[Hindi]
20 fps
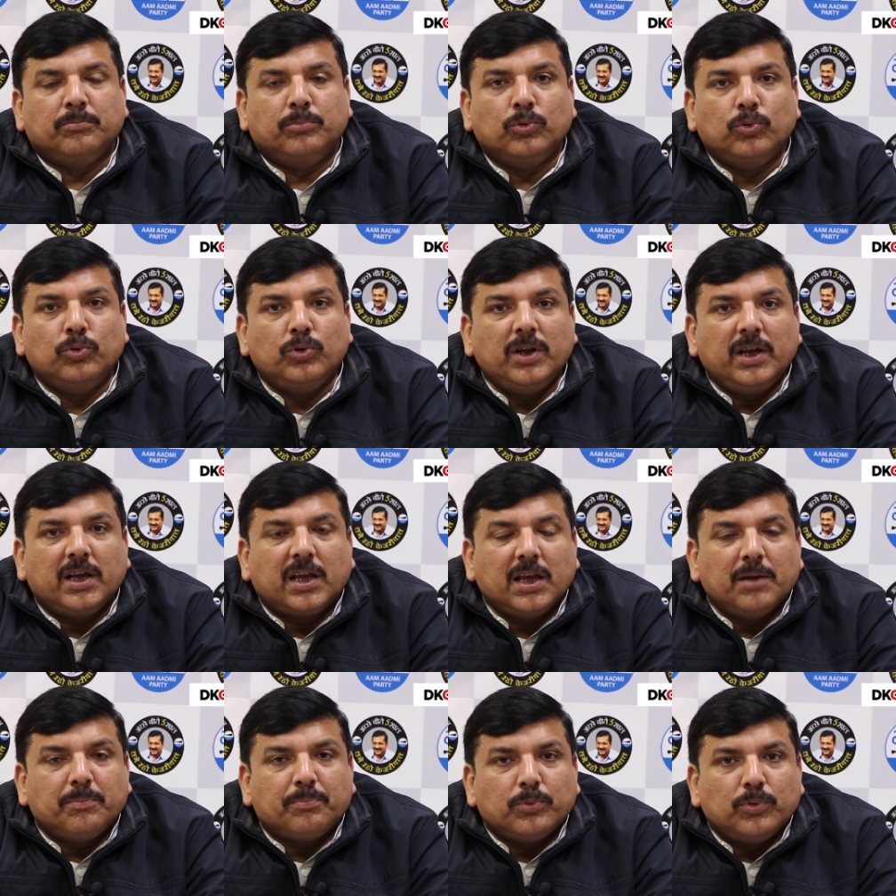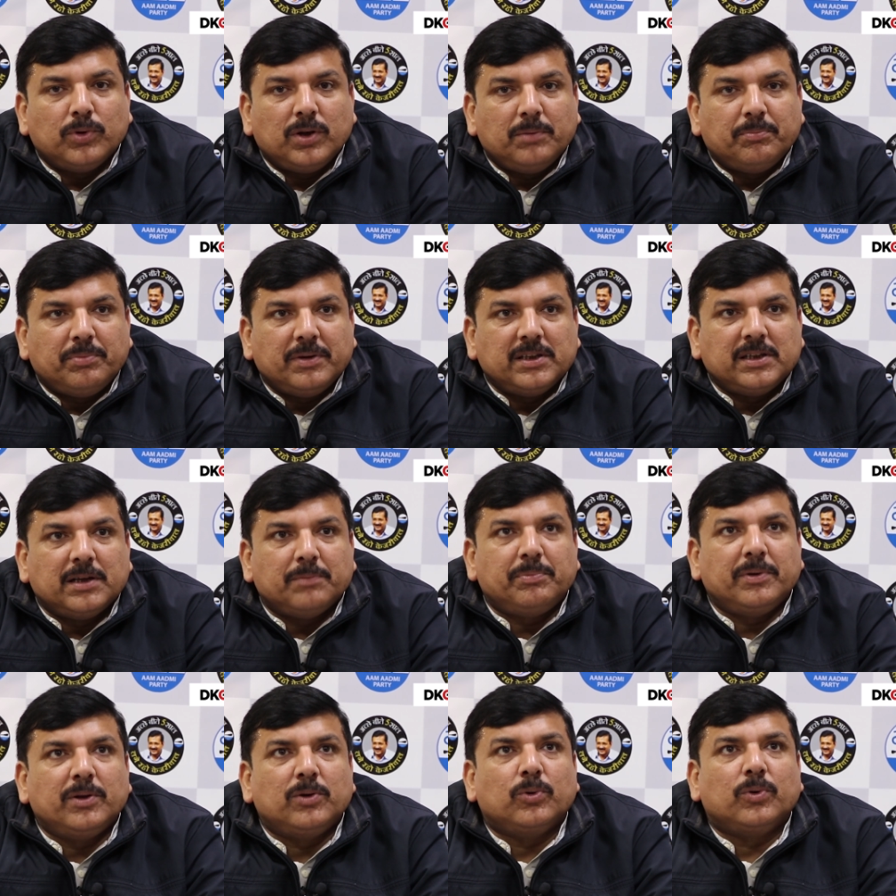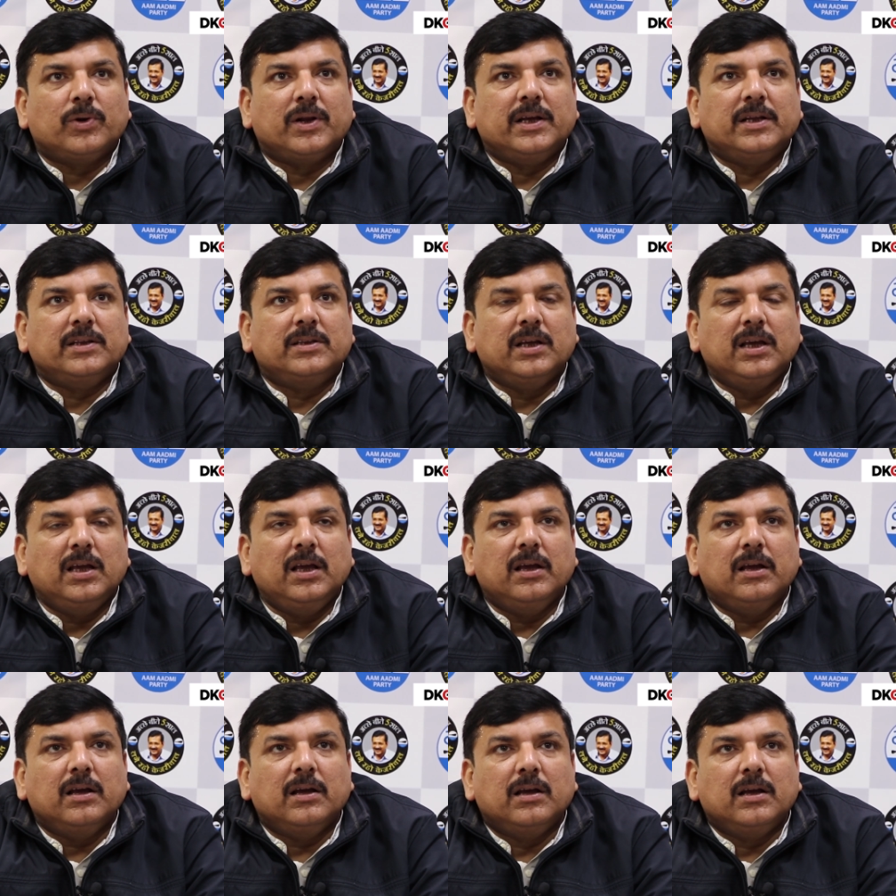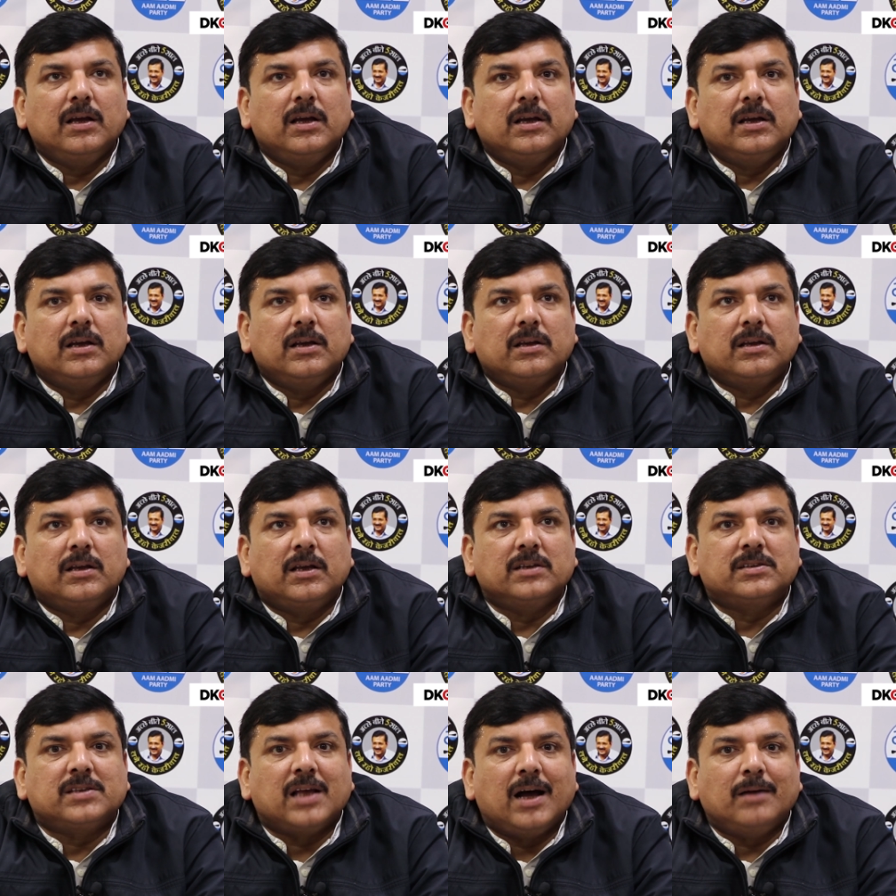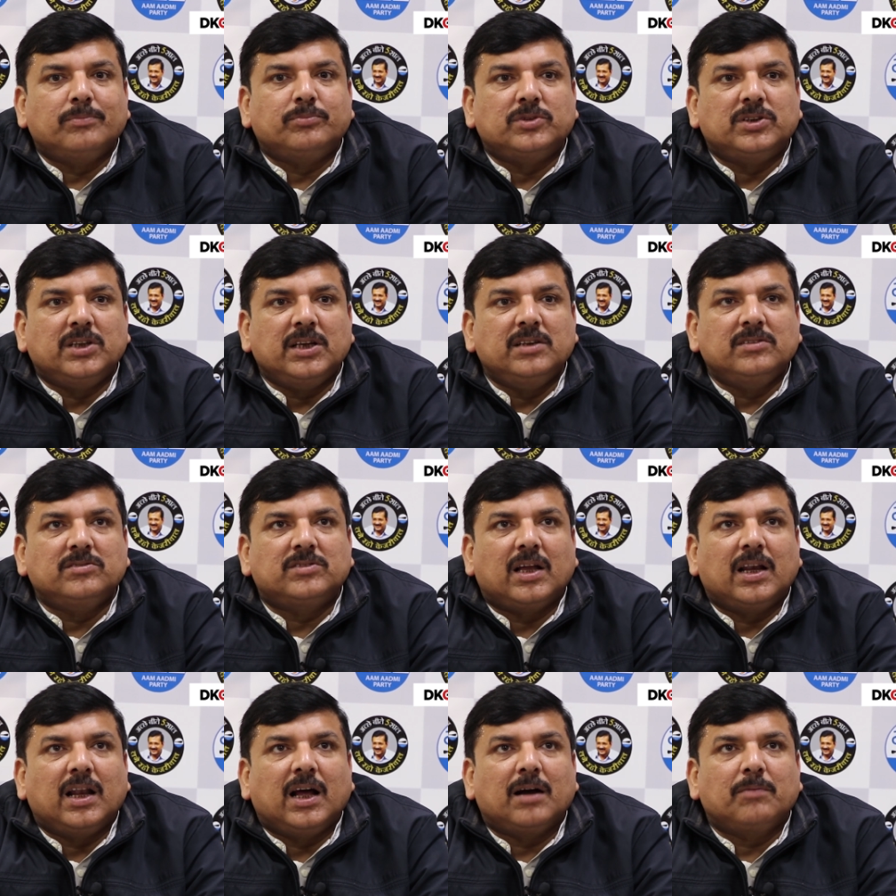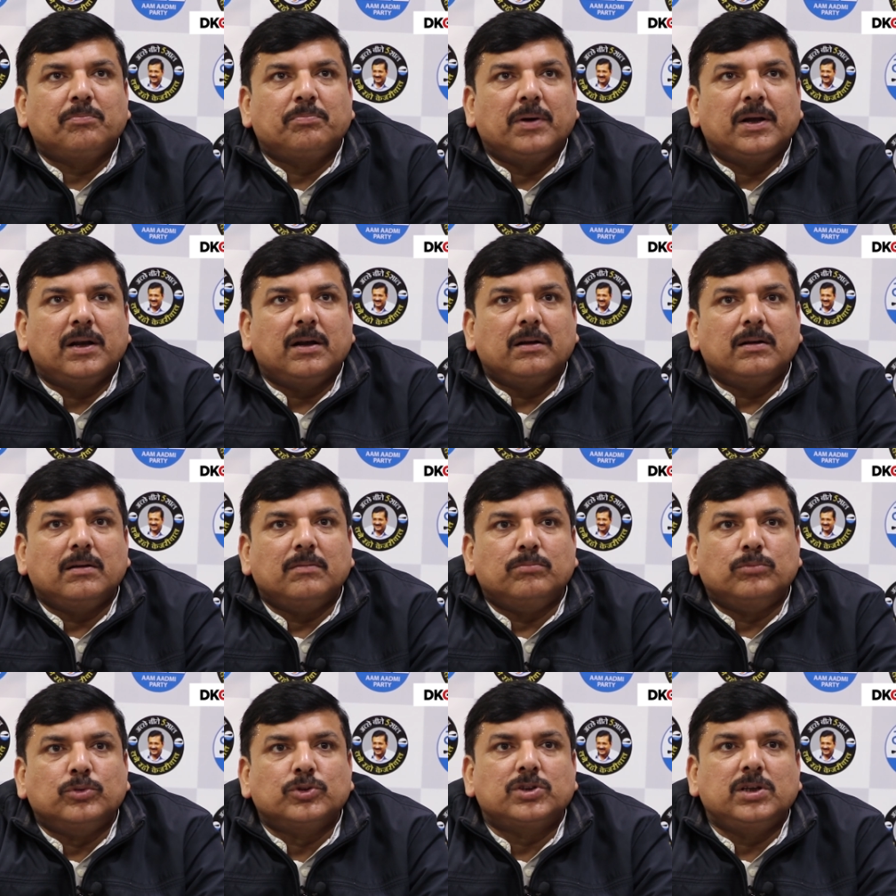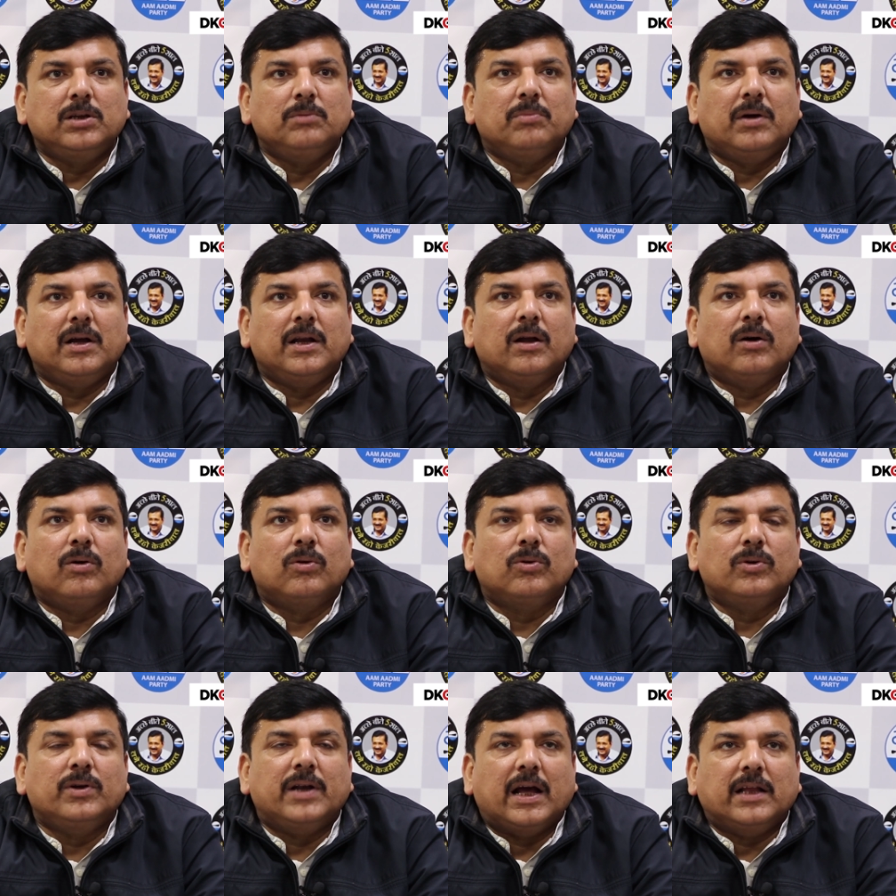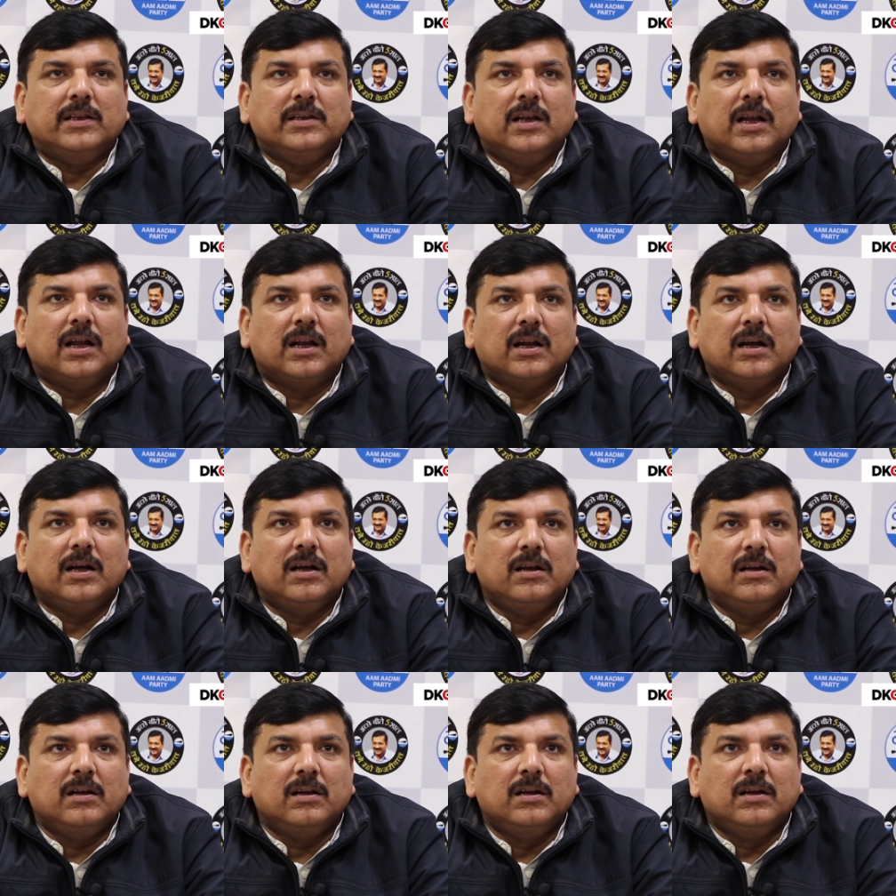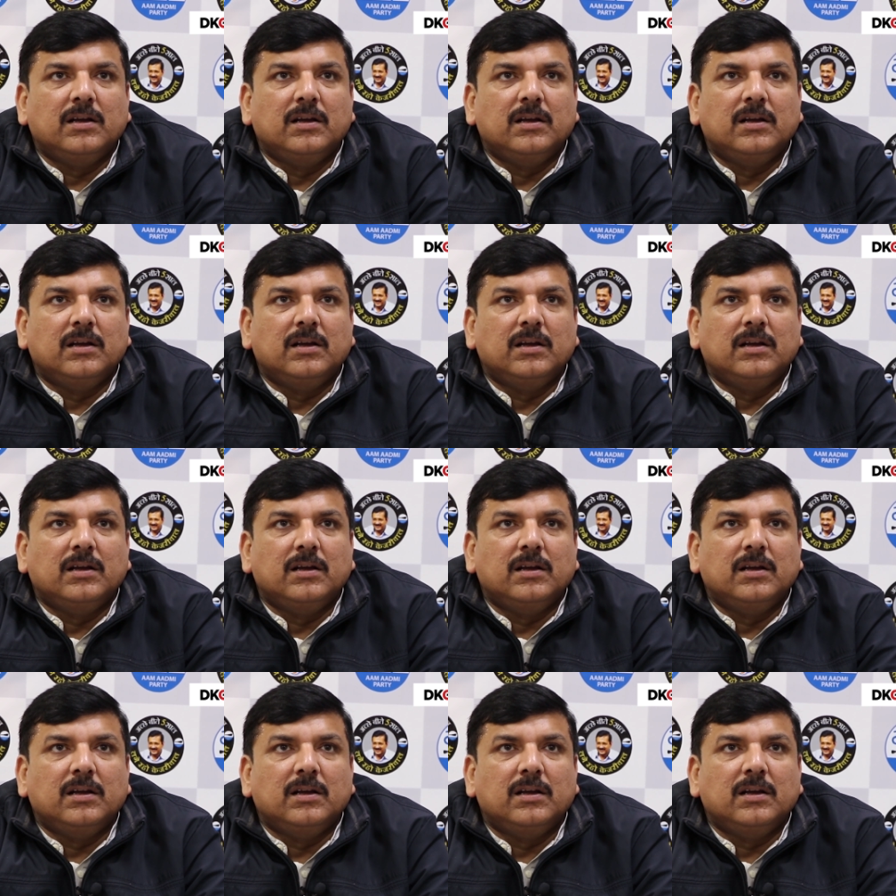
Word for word: पूरी की पूरी बीजेपी रो रही थी कि साहब तीन तलाक पर मुस्लिम महिलाओं को न्याय दिलाना है